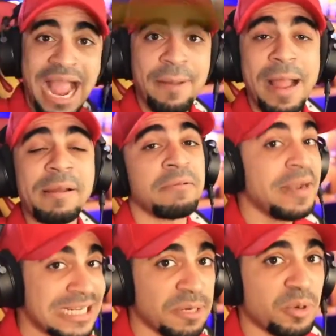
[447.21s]
يا حبايبي
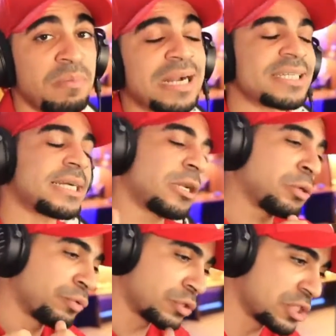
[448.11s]
اتمنى عجبكم المقطع
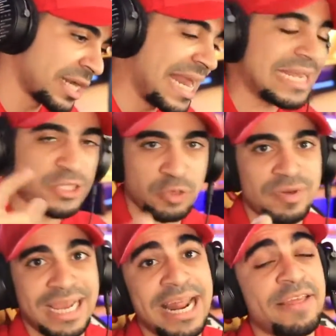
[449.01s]
كلكم ضغطوا زر اللايك
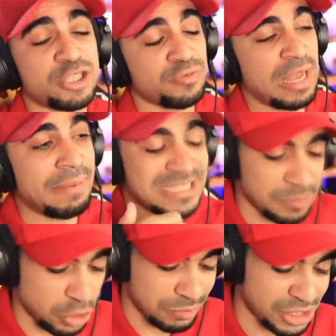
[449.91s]
اشتركوا في القناه اشوف
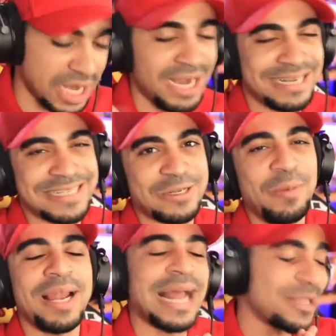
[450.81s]
حماس منكم ان شاء الله راح ننزل
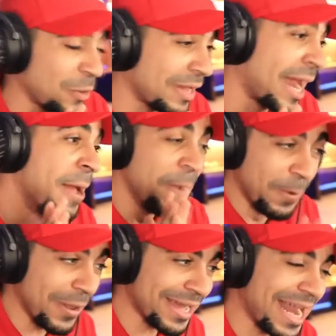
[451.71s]
لكم حلقات اخرى
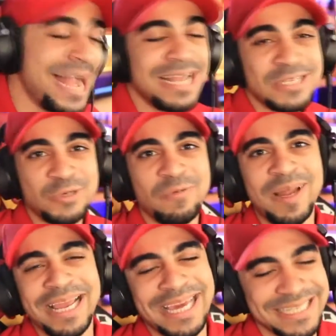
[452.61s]
واخرى
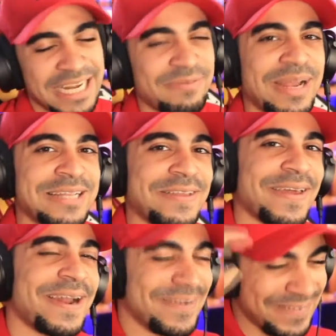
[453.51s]
نشوفكم على خير ان شاء الله
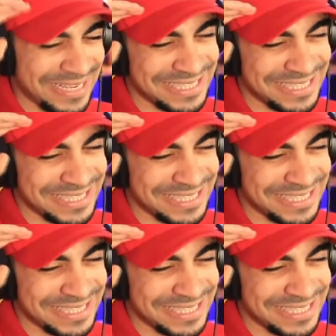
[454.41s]
بمقاطع اخرى مع